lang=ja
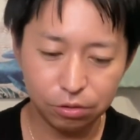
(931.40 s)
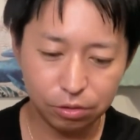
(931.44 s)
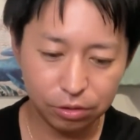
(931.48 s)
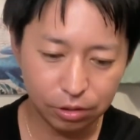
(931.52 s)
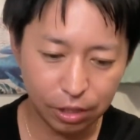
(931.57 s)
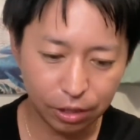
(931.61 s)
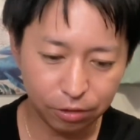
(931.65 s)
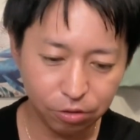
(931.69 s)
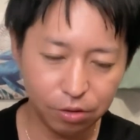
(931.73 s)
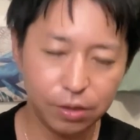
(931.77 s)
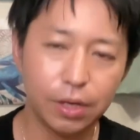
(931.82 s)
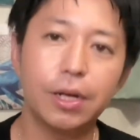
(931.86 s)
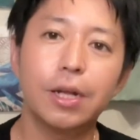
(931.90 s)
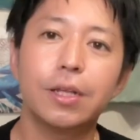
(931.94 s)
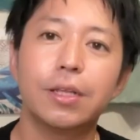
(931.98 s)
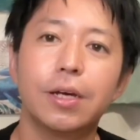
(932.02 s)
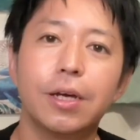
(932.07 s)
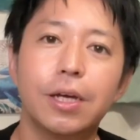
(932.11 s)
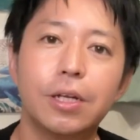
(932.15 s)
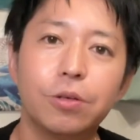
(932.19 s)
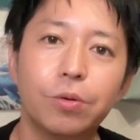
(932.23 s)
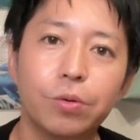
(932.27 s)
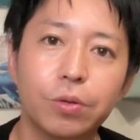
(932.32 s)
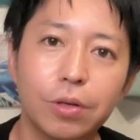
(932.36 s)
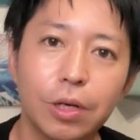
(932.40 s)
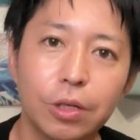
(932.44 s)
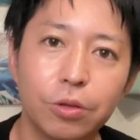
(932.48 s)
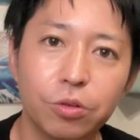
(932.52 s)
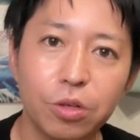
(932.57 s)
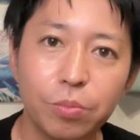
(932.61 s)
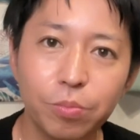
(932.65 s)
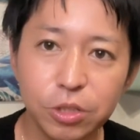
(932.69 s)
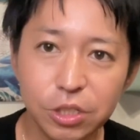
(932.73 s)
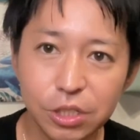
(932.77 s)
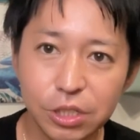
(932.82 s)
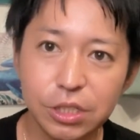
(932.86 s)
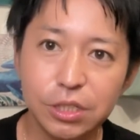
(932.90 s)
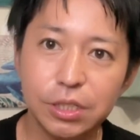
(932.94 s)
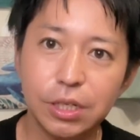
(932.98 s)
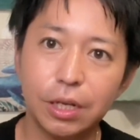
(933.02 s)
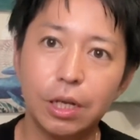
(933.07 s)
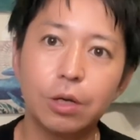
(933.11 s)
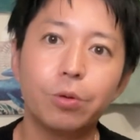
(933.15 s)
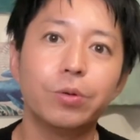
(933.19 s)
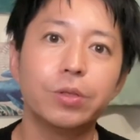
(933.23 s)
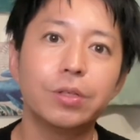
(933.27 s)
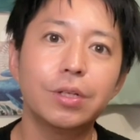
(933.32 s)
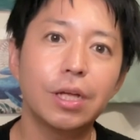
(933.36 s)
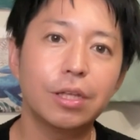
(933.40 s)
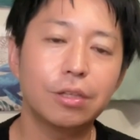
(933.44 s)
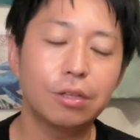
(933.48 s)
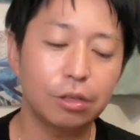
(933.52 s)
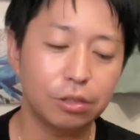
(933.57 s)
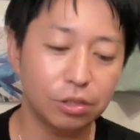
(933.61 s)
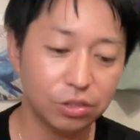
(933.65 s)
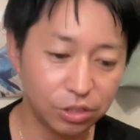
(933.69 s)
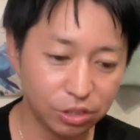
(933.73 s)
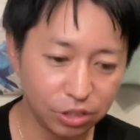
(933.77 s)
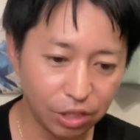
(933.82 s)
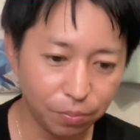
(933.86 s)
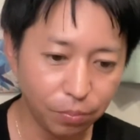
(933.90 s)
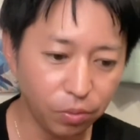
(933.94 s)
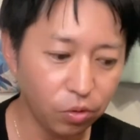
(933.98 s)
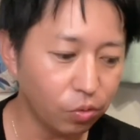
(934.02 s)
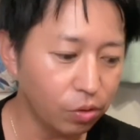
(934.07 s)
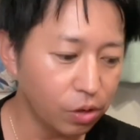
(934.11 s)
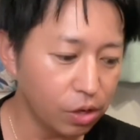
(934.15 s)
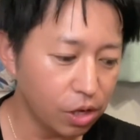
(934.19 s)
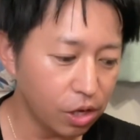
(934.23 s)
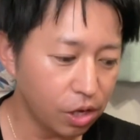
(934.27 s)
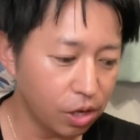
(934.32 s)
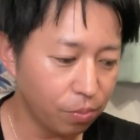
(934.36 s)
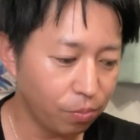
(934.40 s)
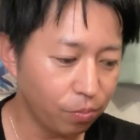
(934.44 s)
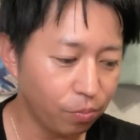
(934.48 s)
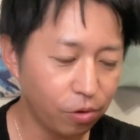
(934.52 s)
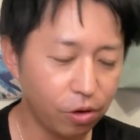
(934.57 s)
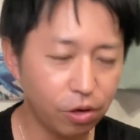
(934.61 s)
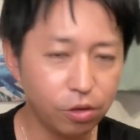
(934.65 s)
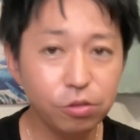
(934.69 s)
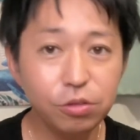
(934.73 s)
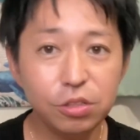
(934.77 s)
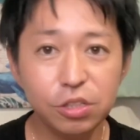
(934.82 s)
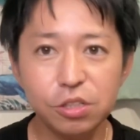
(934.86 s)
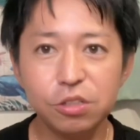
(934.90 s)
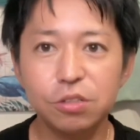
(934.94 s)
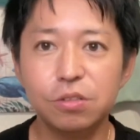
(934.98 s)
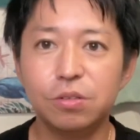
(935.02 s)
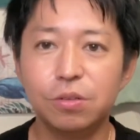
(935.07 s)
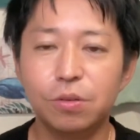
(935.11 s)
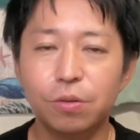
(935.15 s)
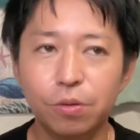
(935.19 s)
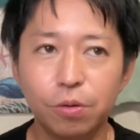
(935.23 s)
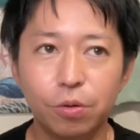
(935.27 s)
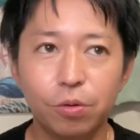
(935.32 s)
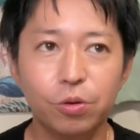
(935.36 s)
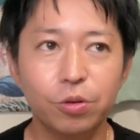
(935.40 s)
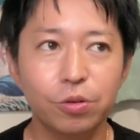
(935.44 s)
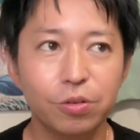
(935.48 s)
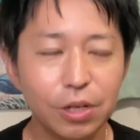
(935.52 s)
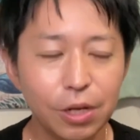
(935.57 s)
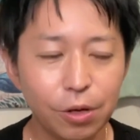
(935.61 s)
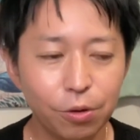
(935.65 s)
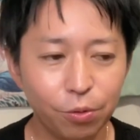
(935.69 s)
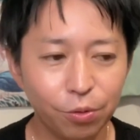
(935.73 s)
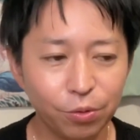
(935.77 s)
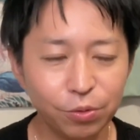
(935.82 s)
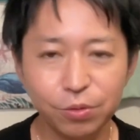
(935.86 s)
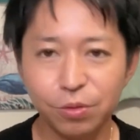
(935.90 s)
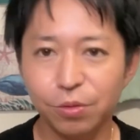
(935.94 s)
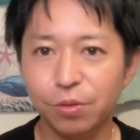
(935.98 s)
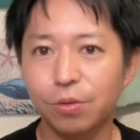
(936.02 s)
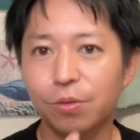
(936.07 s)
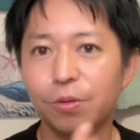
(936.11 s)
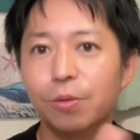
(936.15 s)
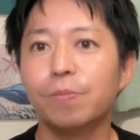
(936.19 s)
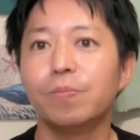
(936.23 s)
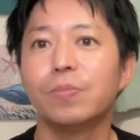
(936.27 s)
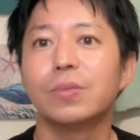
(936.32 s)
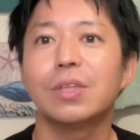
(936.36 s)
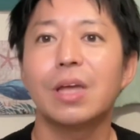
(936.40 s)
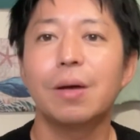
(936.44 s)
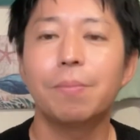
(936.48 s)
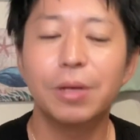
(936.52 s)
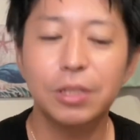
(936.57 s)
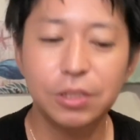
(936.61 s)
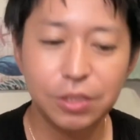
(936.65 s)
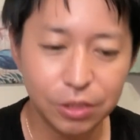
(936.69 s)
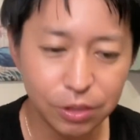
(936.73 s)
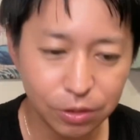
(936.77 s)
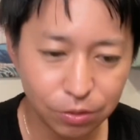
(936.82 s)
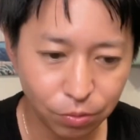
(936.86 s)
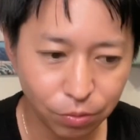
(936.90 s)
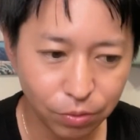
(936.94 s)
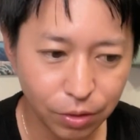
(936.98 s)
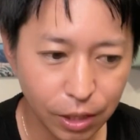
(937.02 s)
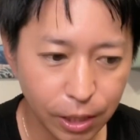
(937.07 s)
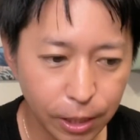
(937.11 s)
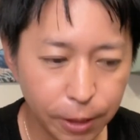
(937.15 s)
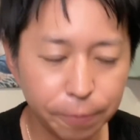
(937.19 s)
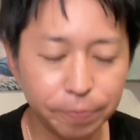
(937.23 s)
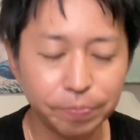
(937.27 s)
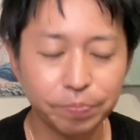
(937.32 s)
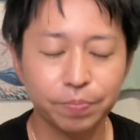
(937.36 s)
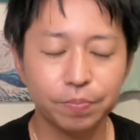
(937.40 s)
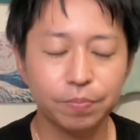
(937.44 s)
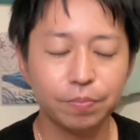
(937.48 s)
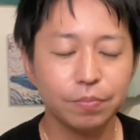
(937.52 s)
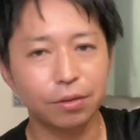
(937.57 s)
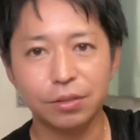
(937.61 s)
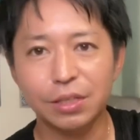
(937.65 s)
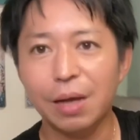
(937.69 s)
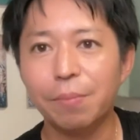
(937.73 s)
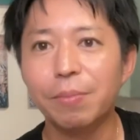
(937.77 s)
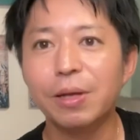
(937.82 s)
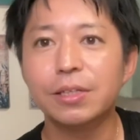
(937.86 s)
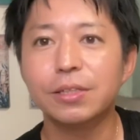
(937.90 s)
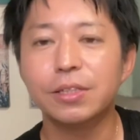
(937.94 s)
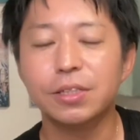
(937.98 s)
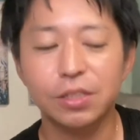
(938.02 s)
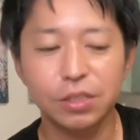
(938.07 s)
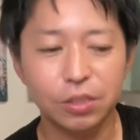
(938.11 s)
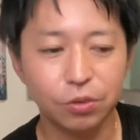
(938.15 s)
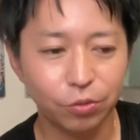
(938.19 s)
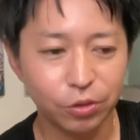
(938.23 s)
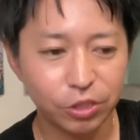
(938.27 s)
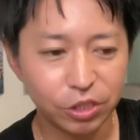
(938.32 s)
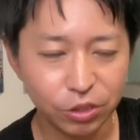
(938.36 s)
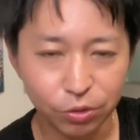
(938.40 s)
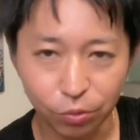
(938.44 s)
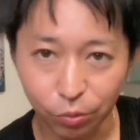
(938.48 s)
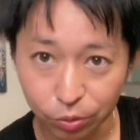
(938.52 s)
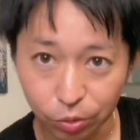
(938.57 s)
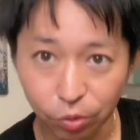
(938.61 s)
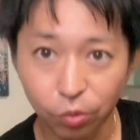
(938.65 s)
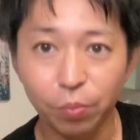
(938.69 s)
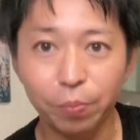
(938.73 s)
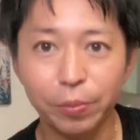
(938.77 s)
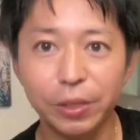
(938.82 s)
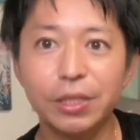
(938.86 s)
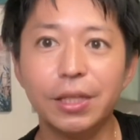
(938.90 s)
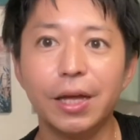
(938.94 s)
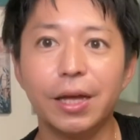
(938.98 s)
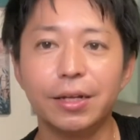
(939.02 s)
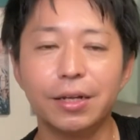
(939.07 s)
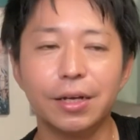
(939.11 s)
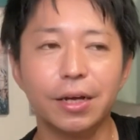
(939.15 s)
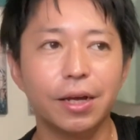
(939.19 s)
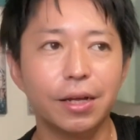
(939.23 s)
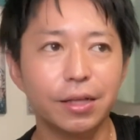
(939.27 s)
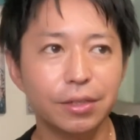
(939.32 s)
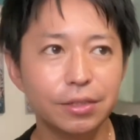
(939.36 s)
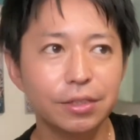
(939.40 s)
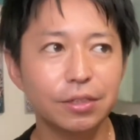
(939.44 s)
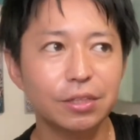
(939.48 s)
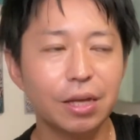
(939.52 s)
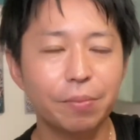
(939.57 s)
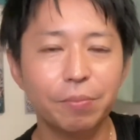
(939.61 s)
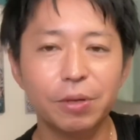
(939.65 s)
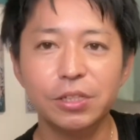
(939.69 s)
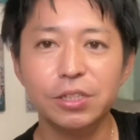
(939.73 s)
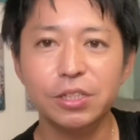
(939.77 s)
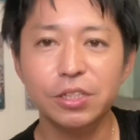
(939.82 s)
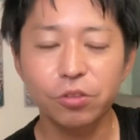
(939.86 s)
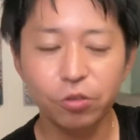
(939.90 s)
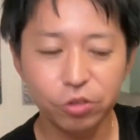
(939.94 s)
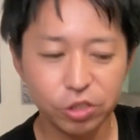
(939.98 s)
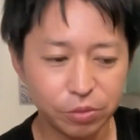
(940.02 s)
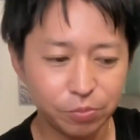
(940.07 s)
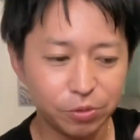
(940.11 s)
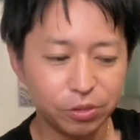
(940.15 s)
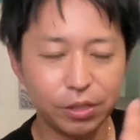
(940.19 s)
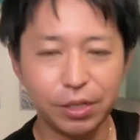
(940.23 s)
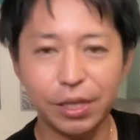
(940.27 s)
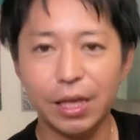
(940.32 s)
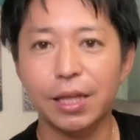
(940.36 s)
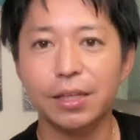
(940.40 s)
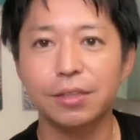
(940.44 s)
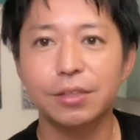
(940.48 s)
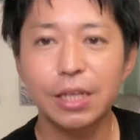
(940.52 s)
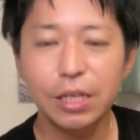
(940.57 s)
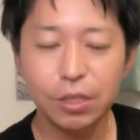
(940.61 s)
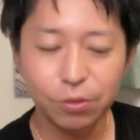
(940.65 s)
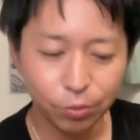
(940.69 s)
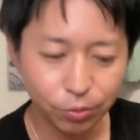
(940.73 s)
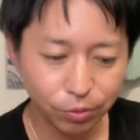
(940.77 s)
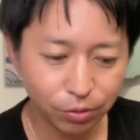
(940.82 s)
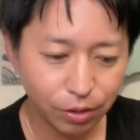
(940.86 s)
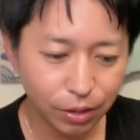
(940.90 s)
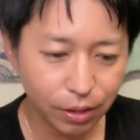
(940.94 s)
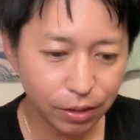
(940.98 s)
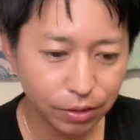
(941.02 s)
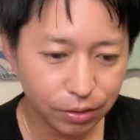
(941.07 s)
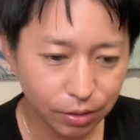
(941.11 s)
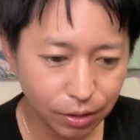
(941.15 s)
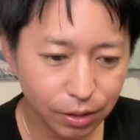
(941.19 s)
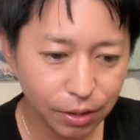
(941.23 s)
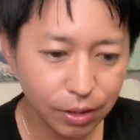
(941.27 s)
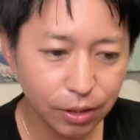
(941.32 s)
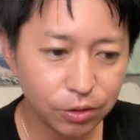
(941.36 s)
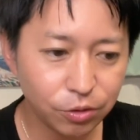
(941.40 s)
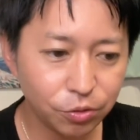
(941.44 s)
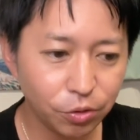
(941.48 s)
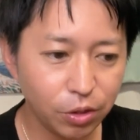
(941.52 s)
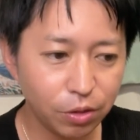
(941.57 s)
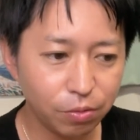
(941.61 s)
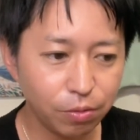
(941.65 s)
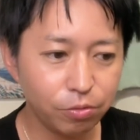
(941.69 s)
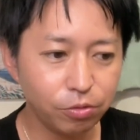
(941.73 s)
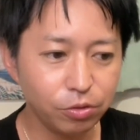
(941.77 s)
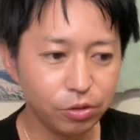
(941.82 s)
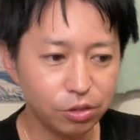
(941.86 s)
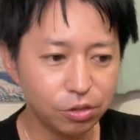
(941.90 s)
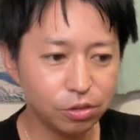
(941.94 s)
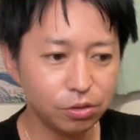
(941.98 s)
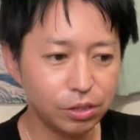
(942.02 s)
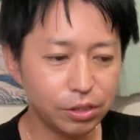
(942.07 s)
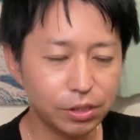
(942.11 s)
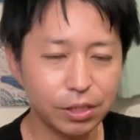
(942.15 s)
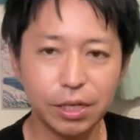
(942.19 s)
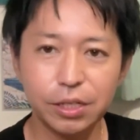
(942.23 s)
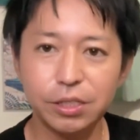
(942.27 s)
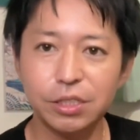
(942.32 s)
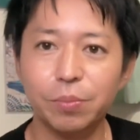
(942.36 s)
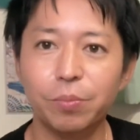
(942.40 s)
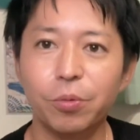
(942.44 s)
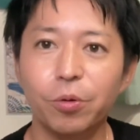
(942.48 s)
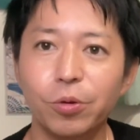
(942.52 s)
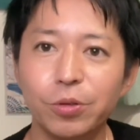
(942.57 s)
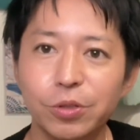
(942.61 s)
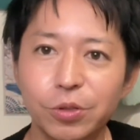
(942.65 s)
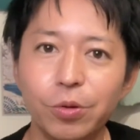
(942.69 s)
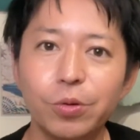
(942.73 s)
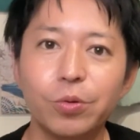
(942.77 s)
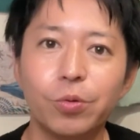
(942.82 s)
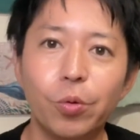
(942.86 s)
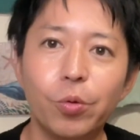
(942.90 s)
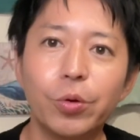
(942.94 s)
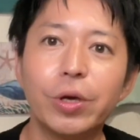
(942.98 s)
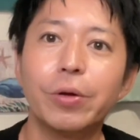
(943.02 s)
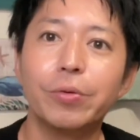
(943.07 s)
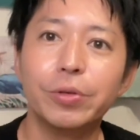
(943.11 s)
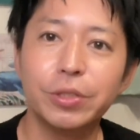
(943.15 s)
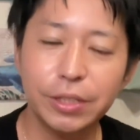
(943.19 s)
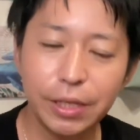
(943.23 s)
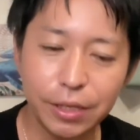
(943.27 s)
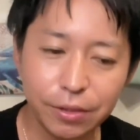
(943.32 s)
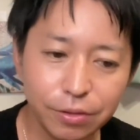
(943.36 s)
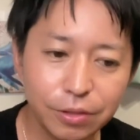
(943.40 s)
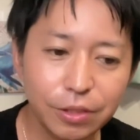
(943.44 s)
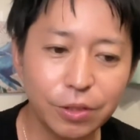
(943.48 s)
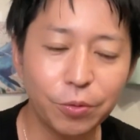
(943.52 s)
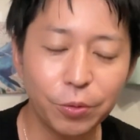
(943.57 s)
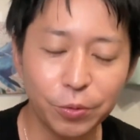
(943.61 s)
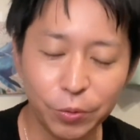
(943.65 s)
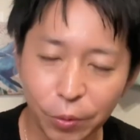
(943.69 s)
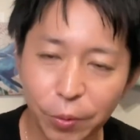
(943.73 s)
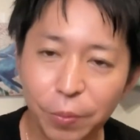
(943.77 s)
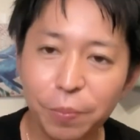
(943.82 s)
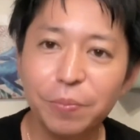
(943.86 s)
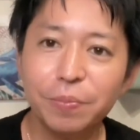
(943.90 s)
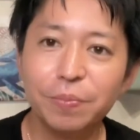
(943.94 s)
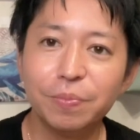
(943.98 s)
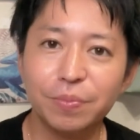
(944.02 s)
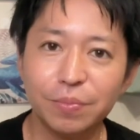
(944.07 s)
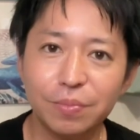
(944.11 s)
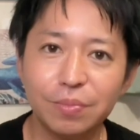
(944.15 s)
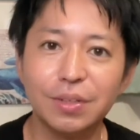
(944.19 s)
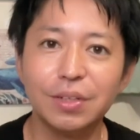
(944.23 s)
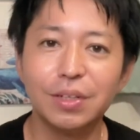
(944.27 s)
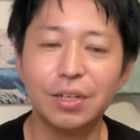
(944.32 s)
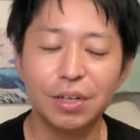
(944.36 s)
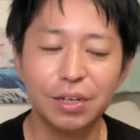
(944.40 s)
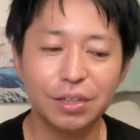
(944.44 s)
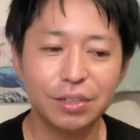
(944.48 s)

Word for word: たとえあなたがやることがとても小さなことだったとしても宇宙のそれが本当の魂とか魂の仕事みたいな感じ魂の自分でやっていくことであったらそれは宇宙に対してものすごい貢献をしているってこと、うん、